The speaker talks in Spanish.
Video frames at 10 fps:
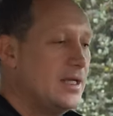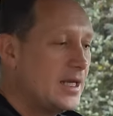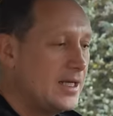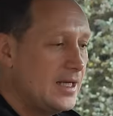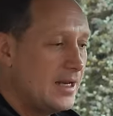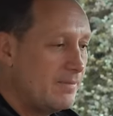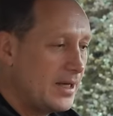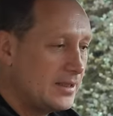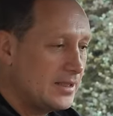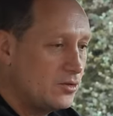Y aquí en la
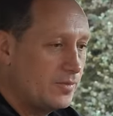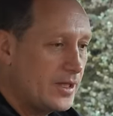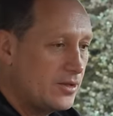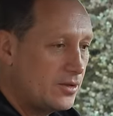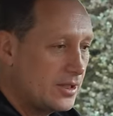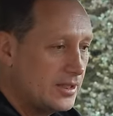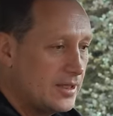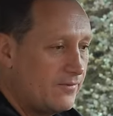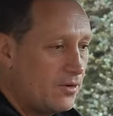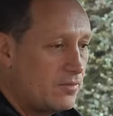parte superior,
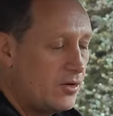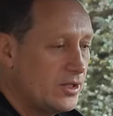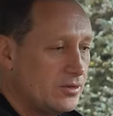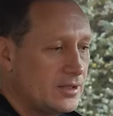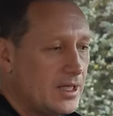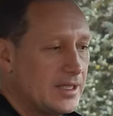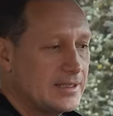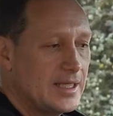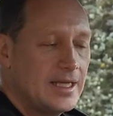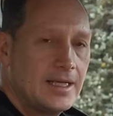de forma horizontal,
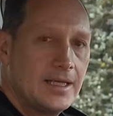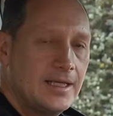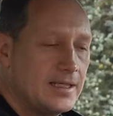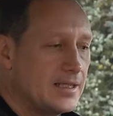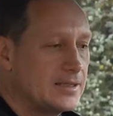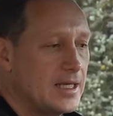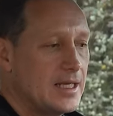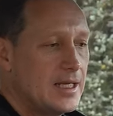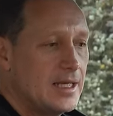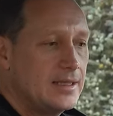están las rejillas
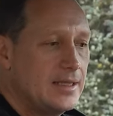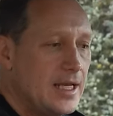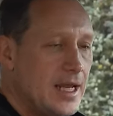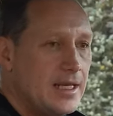del